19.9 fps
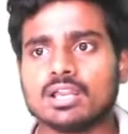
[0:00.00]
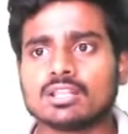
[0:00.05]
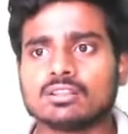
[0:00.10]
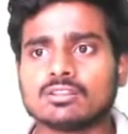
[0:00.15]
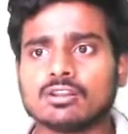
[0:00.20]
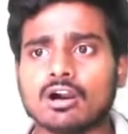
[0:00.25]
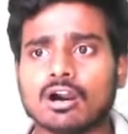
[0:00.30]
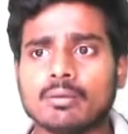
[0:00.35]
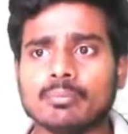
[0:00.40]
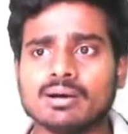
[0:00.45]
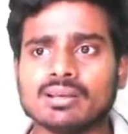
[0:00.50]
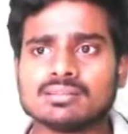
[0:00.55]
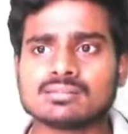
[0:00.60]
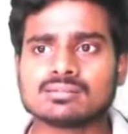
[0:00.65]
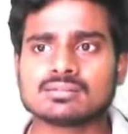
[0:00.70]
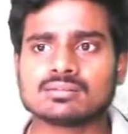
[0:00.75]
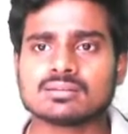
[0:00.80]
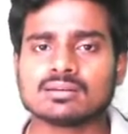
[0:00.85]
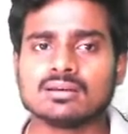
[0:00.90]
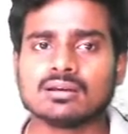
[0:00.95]
థామస్
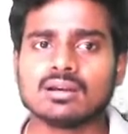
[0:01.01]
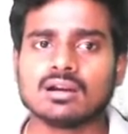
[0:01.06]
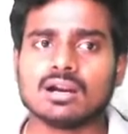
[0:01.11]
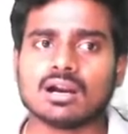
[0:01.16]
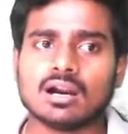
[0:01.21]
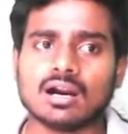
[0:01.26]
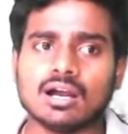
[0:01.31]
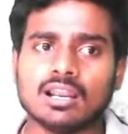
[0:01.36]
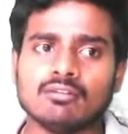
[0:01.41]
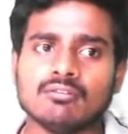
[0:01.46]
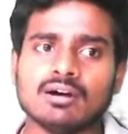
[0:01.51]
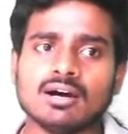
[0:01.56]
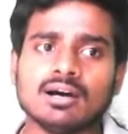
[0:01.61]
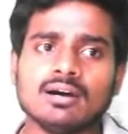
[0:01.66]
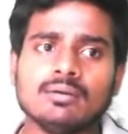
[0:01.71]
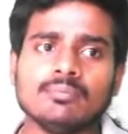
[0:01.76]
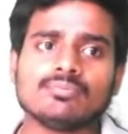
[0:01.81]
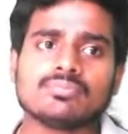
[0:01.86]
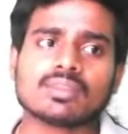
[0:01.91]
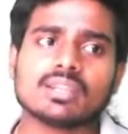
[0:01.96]
అల్వా
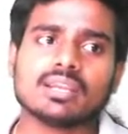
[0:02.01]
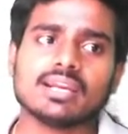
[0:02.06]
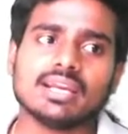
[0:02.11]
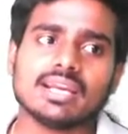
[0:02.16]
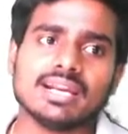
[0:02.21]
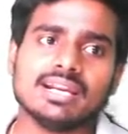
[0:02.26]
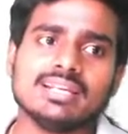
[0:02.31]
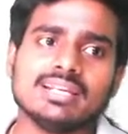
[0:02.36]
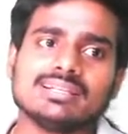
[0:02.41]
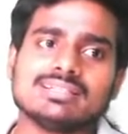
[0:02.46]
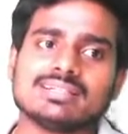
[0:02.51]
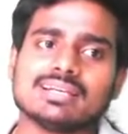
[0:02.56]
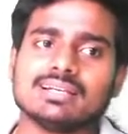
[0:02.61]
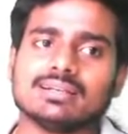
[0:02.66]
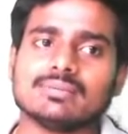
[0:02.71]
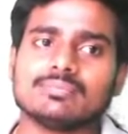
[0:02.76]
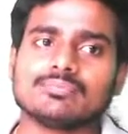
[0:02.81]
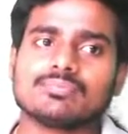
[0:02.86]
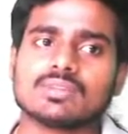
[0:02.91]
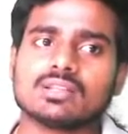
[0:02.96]
ఎడిషన్
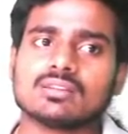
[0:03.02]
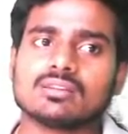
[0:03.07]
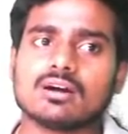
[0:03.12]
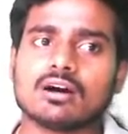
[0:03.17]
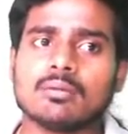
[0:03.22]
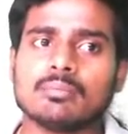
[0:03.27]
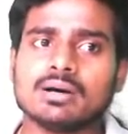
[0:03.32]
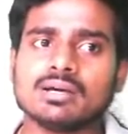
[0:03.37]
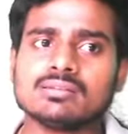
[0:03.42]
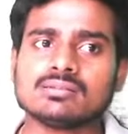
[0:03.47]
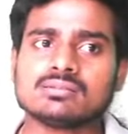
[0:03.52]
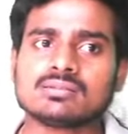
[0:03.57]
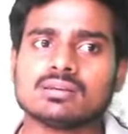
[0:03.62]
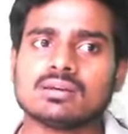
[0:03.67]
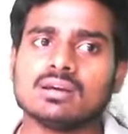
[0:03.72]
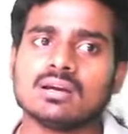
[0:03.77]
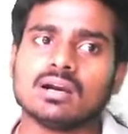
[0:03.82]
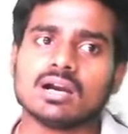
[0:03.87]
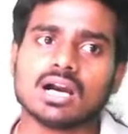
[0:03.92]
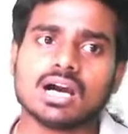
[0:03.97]
థామస్
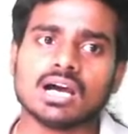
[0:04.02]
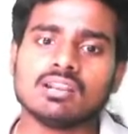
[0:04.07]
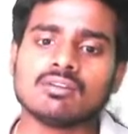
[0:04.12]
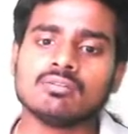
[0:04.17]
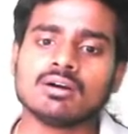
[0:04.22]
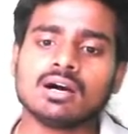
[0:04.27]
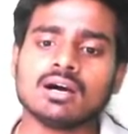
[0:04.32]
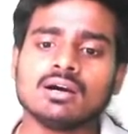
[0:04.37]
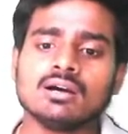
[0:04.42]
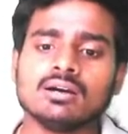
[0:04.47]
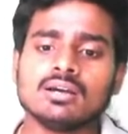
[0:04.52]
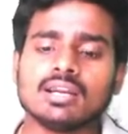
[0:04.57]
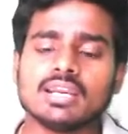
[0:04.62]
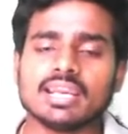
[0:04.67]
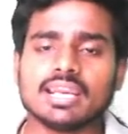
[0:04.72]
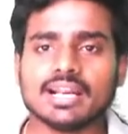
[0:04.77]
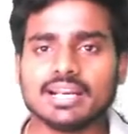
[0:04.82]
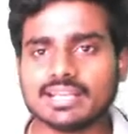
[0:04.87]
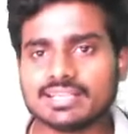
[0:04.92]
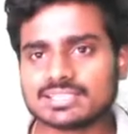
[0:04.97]
అల్వా
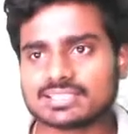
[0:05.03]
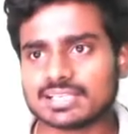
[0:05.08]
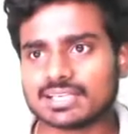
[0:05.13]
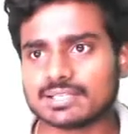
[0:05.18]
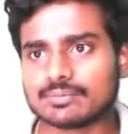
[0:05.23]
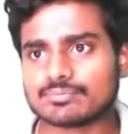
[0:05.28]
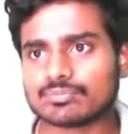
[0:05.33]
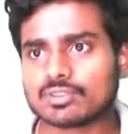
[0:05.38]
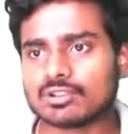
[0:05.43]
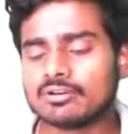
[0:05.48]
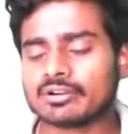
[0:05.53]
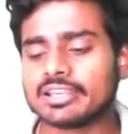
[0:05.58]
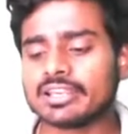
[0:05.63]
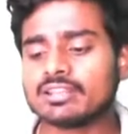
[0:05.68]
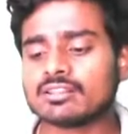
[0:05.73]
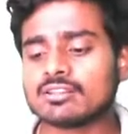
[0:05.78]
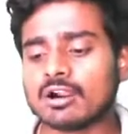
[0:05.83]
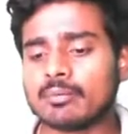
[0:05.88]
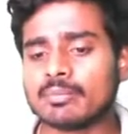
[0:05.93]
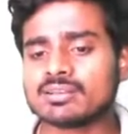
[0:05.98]
ఎడిషన్ ఓకే
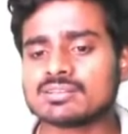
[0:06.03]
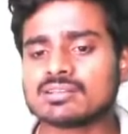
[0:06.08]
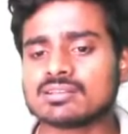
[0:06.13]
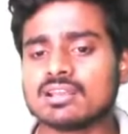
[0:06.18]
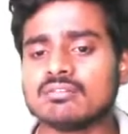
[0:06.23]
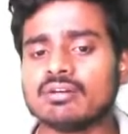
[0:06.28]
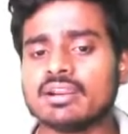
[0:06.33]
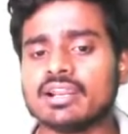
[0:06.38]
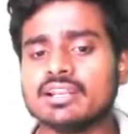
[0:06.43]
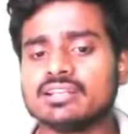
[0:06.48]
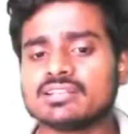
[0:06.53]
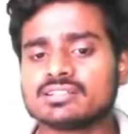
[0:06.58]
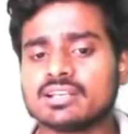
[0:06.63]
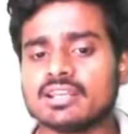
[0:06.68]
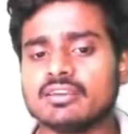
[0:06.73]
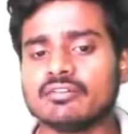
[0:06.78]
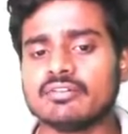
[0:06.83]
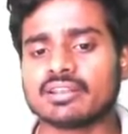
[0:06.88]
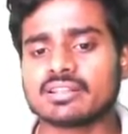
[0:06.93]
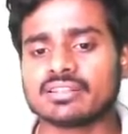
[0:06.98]
థామస్ అల్వా ఎడిషన్ అనే
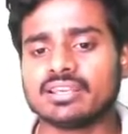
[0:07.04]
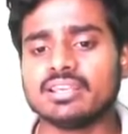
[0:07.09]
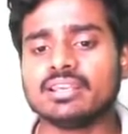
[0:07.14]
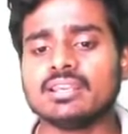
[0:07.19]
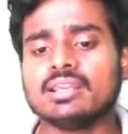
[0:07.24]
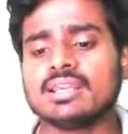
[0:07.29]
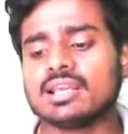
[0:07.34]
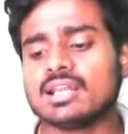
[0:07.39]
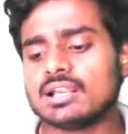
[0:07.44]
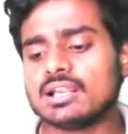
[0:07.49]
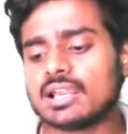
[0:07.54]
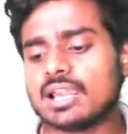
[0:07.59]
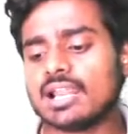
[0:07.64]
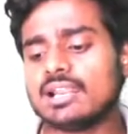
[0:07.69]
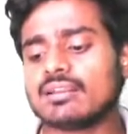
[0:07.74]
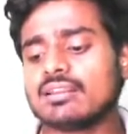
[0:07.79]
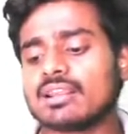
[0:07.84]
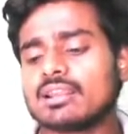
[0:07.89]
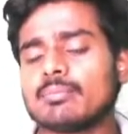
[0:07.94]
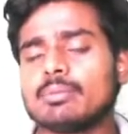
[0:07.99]
వ్యక్తి
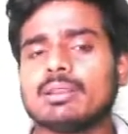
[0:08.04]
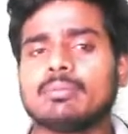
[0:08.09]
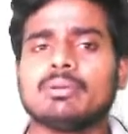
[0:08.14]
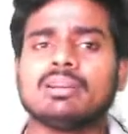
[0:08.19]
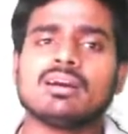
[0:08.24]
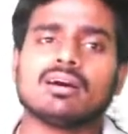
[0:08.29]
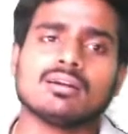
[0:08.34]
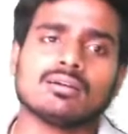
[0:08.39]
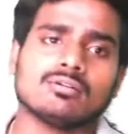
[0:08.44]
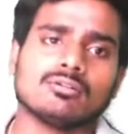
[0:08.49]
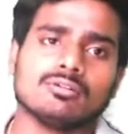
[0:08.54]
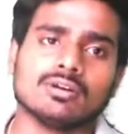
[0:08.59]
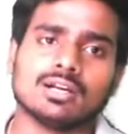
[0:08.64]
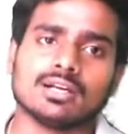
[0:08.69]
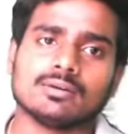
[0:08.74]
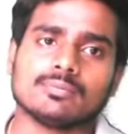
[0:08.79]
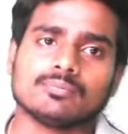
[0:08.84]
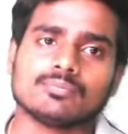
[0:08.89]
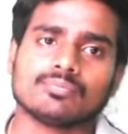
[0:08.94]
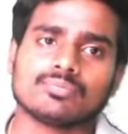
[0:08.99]
ఎలక్ట్రిక్ బల్బ్ని కనుక్కున్నాడు
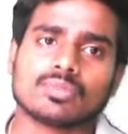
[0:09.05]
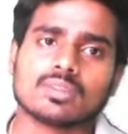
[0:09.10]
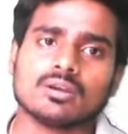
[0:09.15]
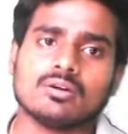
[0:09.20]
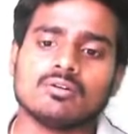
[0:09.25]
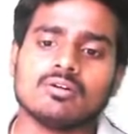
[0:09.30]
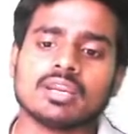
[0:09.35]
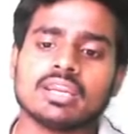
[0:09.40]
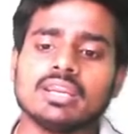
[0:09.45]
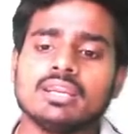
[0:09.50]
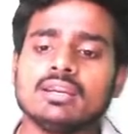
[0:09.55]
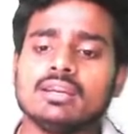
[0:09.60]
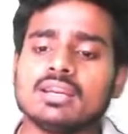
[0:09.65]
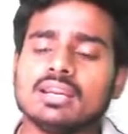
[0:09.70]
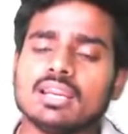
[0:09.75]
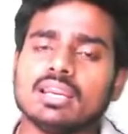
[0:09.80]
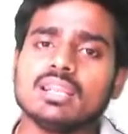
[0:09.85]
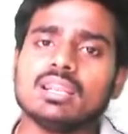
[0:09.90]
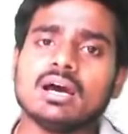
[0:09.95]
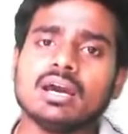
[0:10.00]
ఓకే
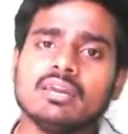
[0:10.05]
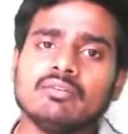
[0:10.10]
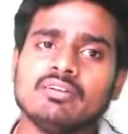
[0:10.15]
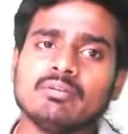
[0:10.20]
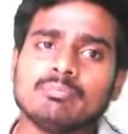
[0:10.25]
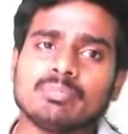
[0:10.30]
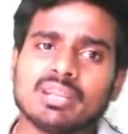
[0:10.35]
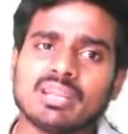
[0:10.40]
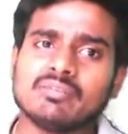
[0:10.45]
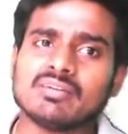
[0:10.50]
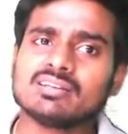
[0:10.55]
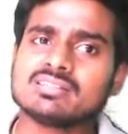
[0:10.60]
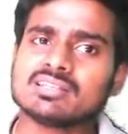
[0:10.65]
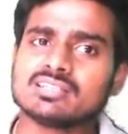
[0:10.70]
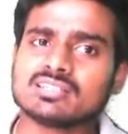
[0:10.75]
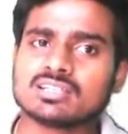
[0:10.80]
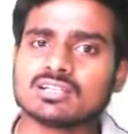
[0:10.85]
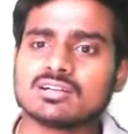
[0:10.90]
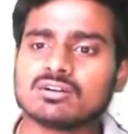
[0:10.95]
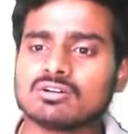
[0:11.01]
ఇలా ఇవి ప్రీవియస్
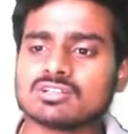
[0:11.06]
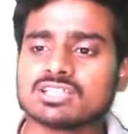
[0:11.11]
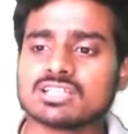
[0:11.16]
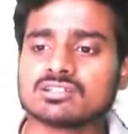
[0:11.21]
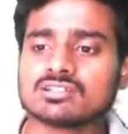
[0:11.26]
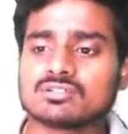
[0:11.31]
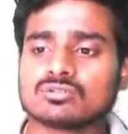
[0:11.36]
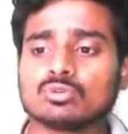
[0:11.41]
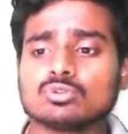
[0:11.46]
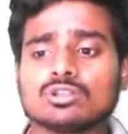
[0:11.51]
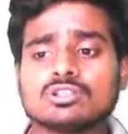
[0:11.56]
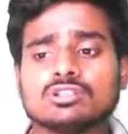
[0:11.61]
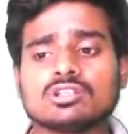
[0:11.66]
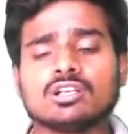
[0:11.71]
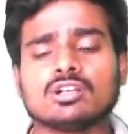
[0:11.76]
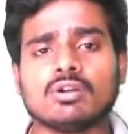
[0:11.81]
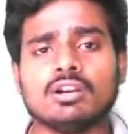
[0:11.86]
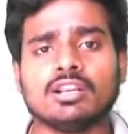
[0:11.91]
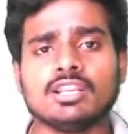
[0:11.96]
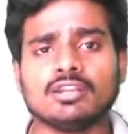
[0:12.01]
ఇచ్చిన క్వశ్చన్స్ టూ థౌజండ్
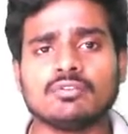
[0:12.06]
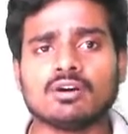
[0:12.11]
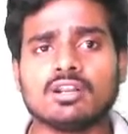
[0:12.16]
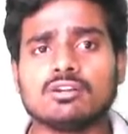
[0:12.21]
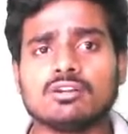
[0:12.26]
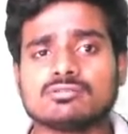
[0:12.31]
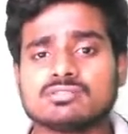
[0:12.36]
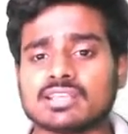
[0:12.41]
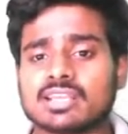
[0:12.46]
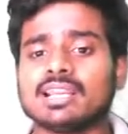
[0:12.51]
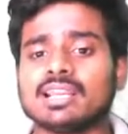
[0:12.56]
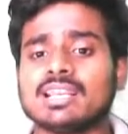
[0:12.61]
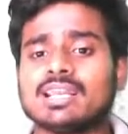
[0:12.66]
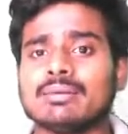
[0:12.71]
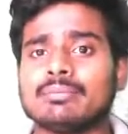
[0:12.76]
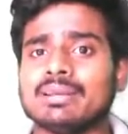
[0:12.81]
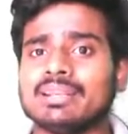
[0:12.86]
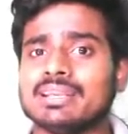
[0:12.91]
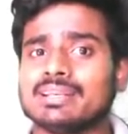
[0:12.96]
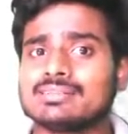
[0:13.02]
ట్వంటీ వన్లో సెకండ్ టైం
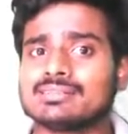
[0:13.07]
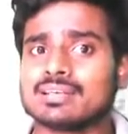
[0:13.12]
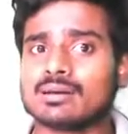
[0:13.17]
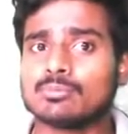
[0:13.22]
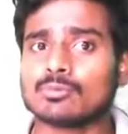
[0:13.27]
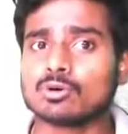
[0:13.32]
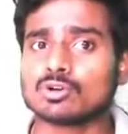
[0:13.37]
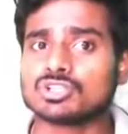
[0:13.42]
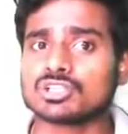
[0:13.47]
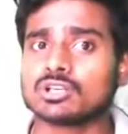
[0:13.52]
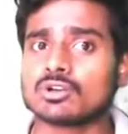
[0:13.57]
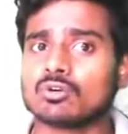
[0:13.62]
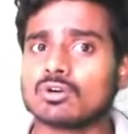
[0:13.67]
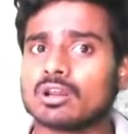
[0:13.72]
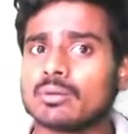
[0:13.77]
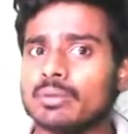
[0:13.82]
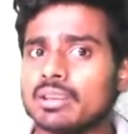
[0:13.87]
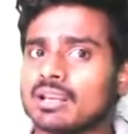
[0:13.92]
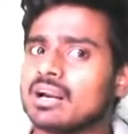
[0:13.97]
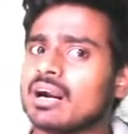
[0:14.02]
అయిన ఎగ్జామ్ క్వశ్చన్ కూడా
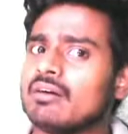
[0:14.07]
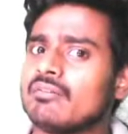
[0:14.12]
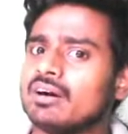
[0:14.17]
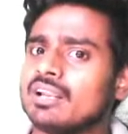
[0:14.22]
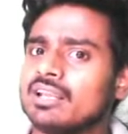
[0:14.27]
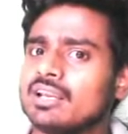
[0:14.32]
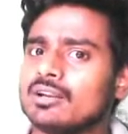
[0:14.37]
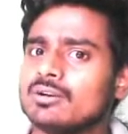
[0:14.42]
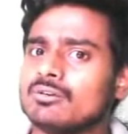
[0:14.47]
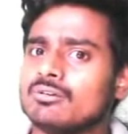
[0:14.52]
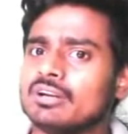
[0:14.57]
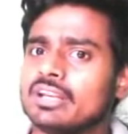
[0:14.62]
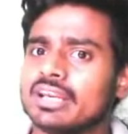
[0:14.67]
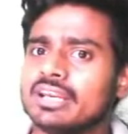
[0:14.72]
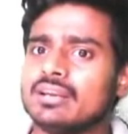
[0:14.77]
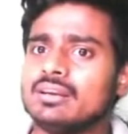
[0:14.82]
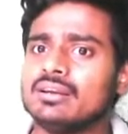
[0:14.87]
మీకు కావాలి అనుకుంటే